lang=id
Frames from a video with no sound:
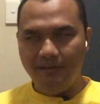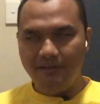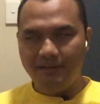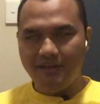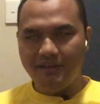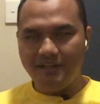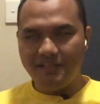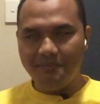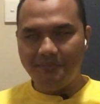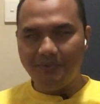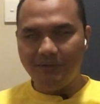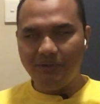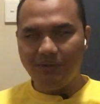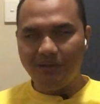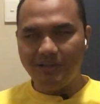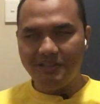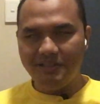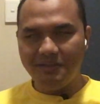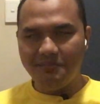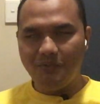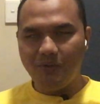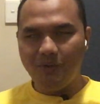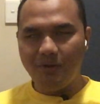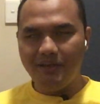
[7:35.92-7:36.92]
ya sebetulnya
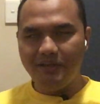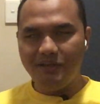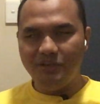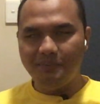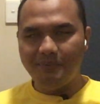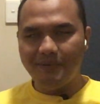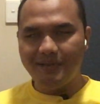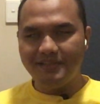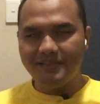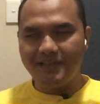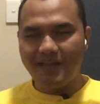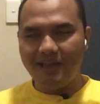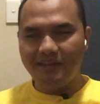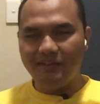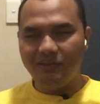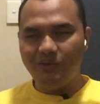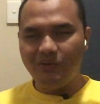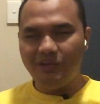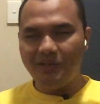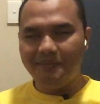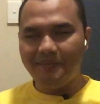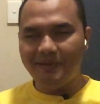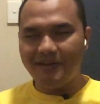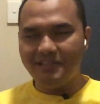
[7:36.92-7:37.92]
sih boleh cuman satu ya